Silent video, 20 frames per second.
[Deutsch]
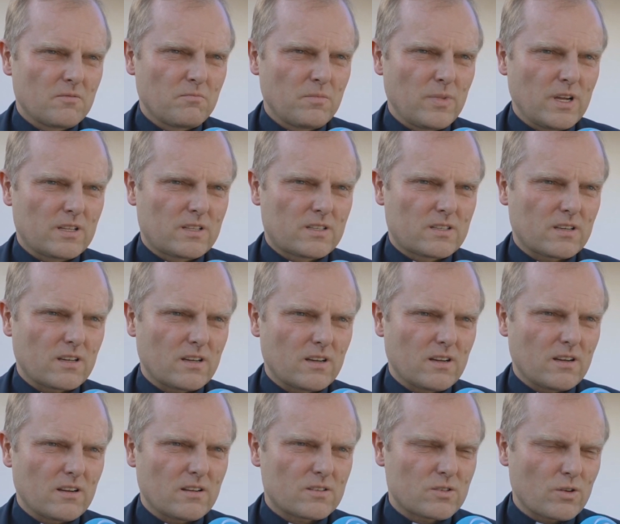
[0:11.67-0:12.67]
mit
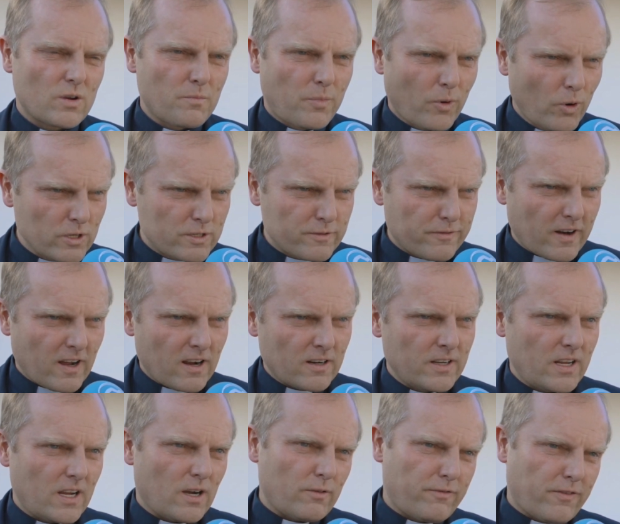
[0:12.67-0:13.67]
äh, so
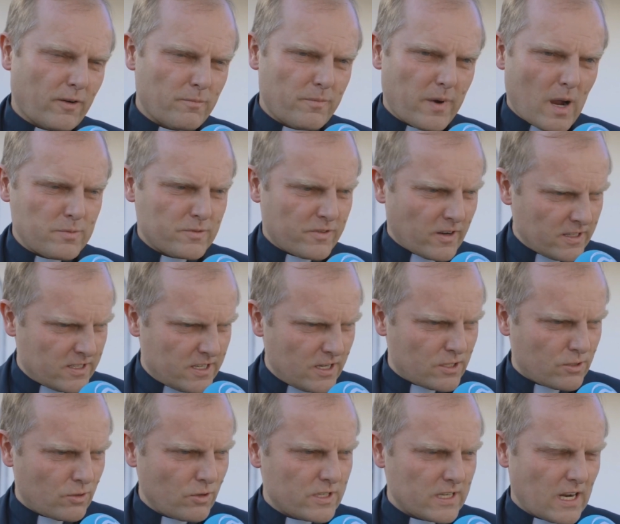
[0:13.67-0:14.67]
Impulsfragen, die auch von Papst
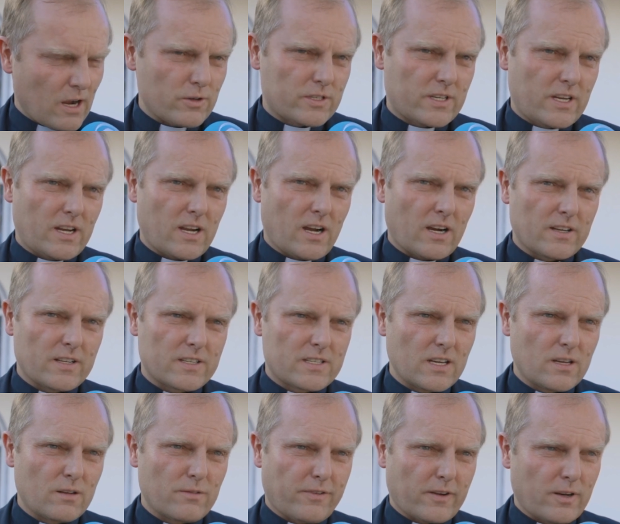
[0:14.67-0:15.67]
Franziskus ausgegangen
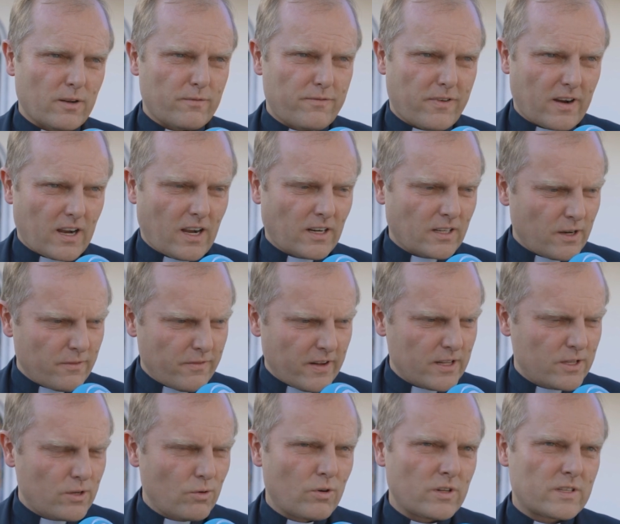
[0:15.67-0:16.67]
sind, von den vergangenen
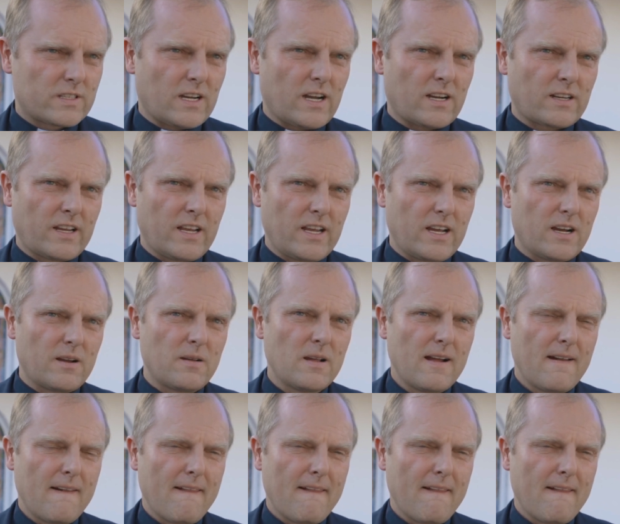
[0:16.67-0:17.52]
Weltjugendtagen her.